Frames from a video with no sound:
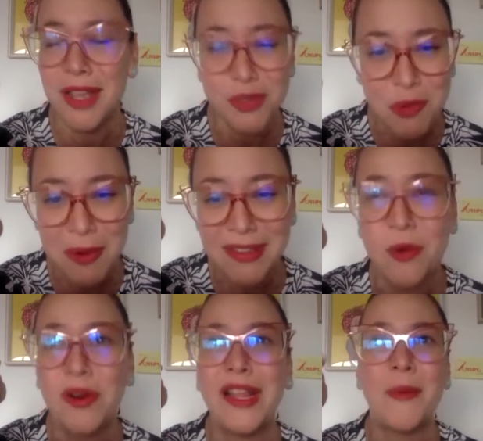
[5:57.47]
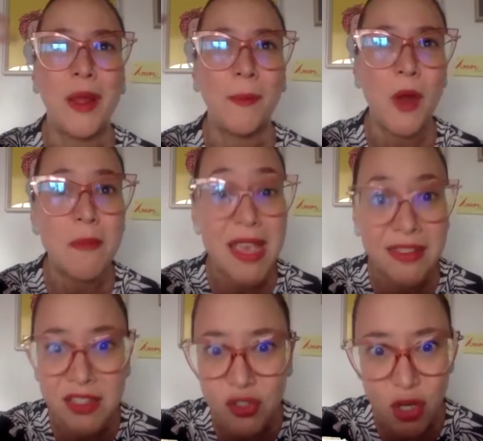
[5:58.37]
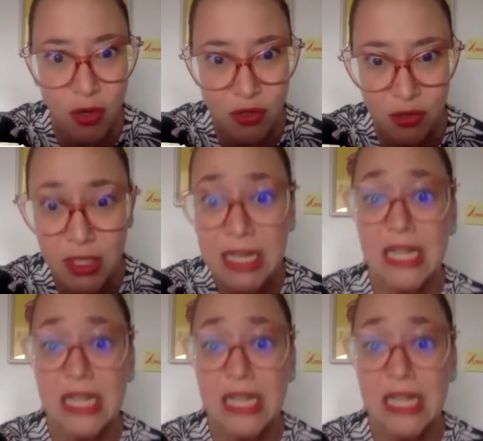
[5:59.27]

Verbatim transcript: vida es sumamente aburrida? Por ejemplo, I May Destroy You.